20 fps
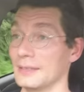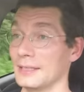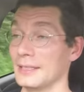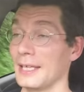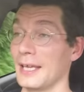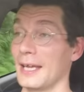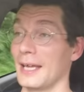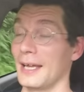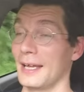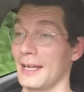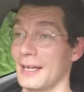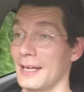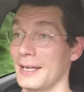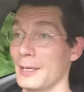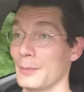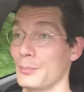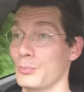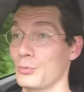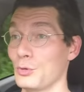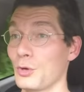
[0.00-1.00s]
il y
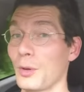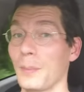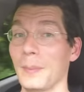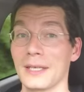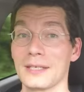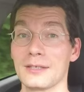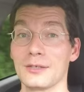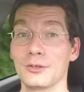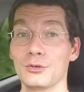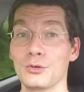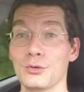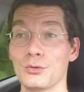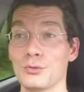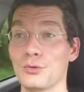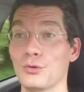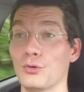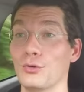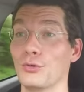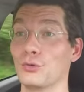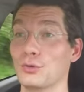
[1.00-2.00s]
a plusieurs personnes qui
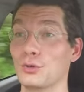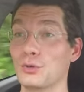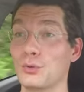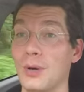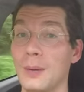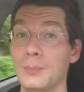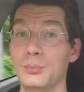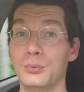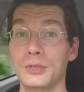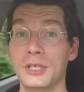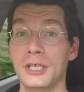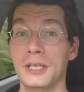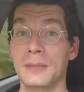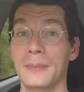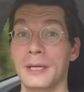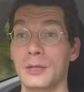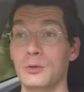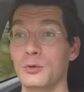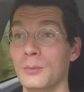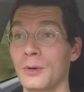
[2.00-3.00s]
ont, appuyé
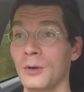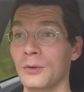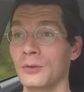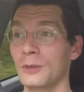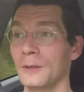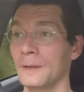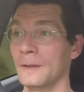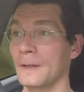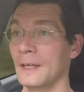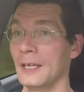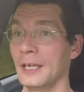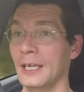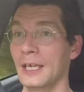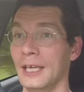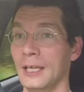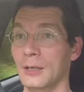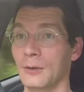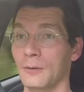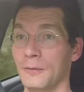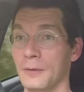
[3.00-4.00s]
ma demande
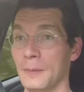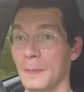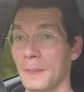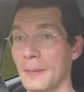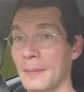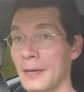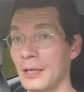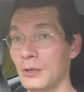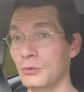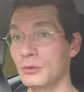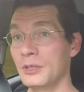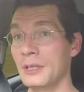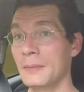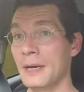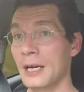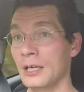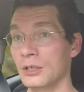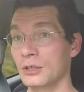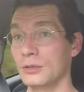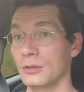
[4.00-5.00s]
et qui ont fait pas mal de
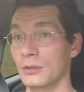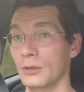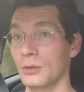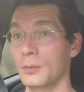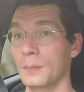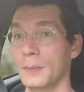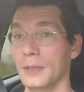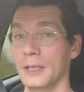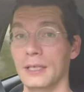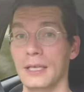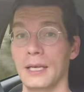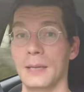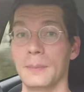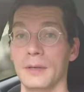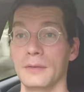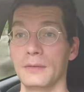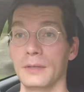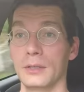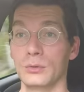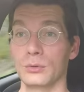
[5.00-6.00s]
démarches euh, auprès de la
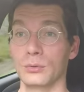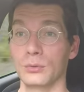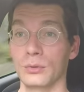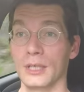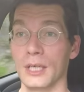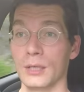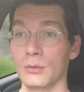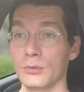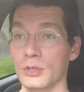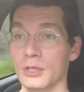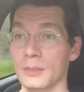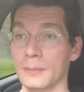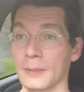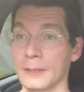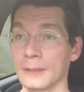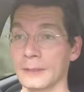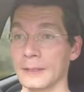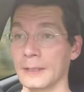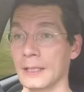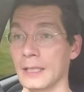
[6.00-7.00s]
préfecture de
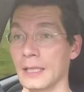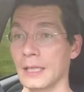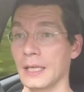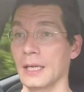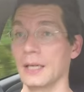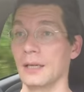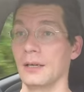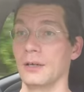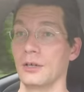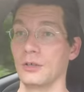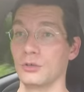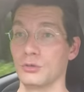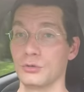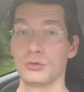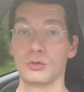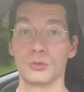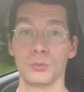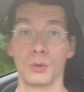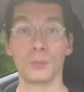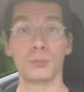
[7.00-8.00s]
Kagoshima, euh,
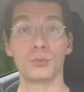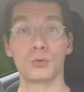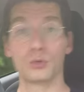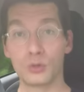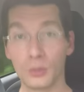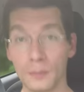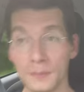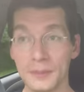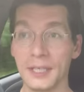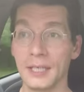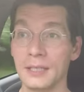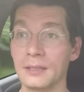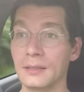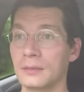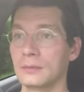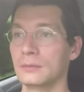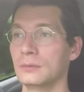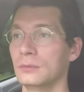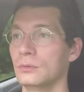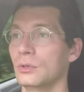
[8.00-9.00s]
justement pour que j'obtienne
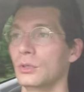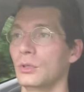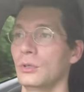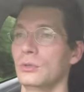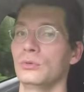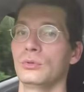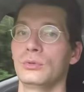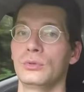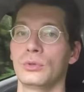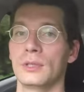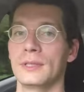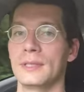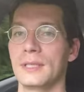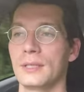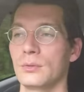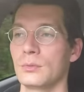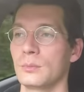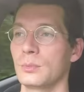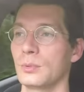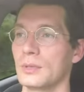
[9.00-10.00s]
une,
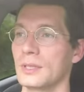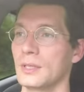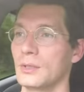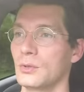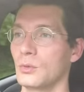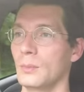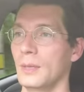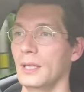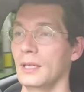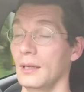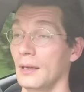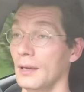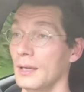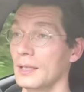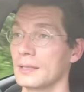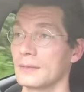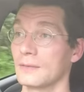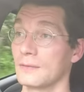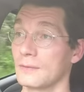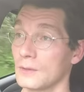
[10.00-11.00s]
autorisation pour cette semaine. Euh,
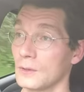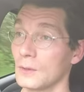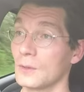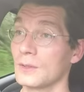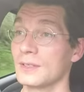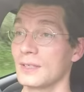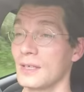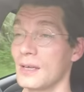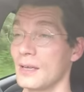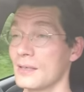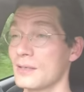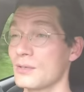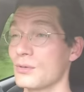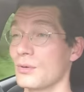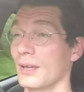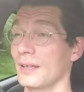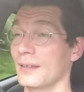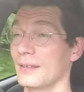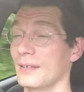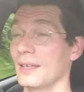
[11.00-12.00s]
sans ça, ça
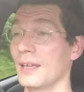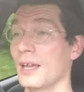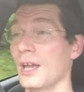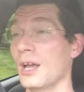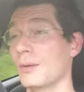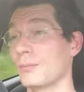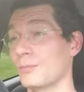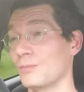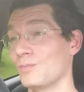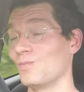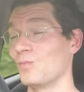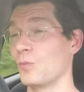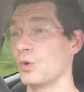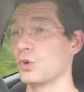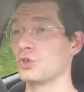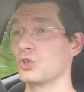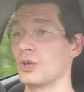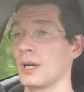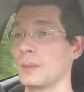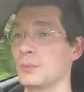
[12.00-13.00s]
aurait été...
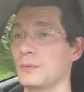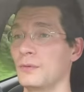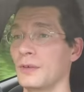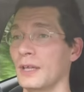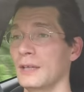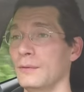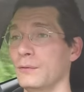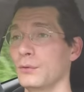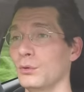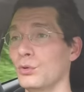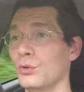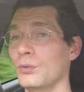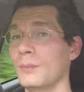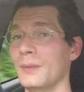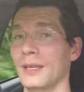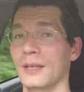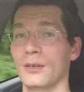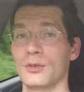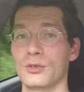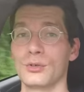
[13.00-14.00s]
Bon, j'aurais pu faire des photos,
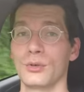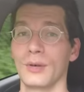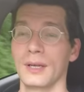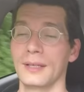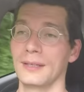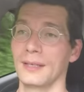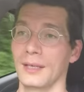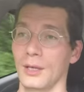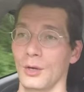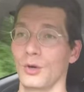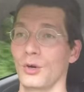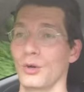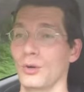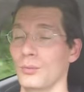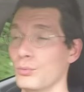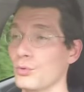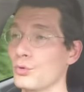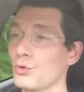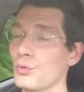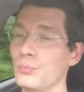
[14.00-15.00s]
mais ça aurait été
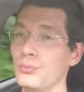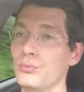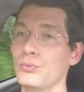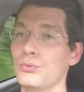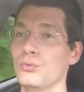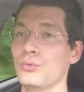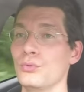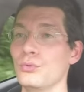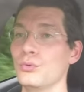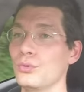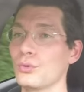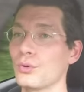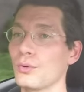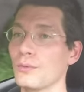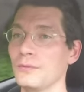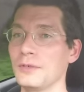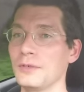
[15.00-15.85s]
beaucoup plus